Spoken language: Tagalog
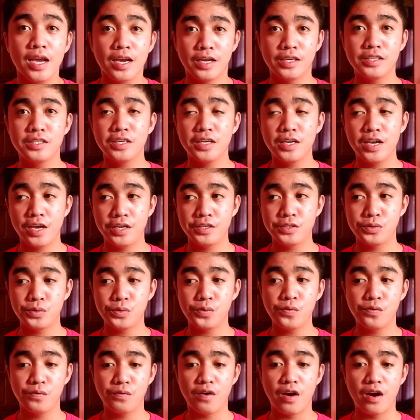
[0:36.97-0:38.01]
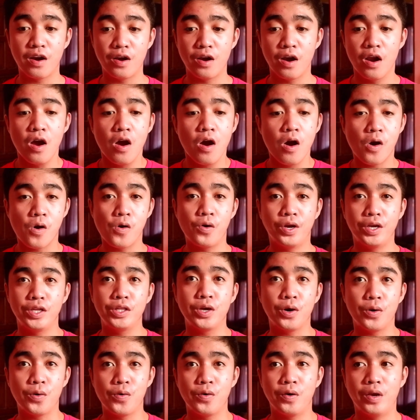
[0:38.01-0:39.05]
Kasi guys, so far,
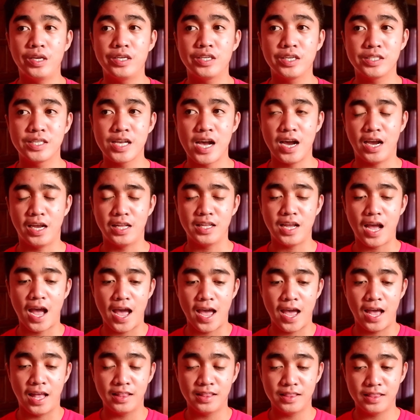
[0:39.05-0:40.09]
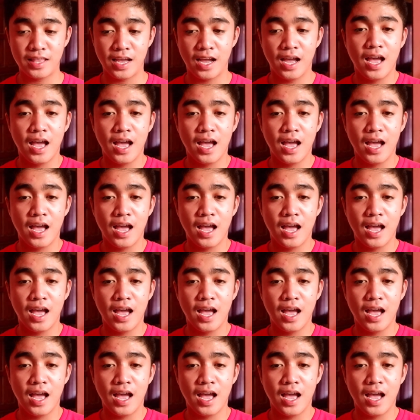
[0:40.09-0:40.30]
okay na okay siya sa akin at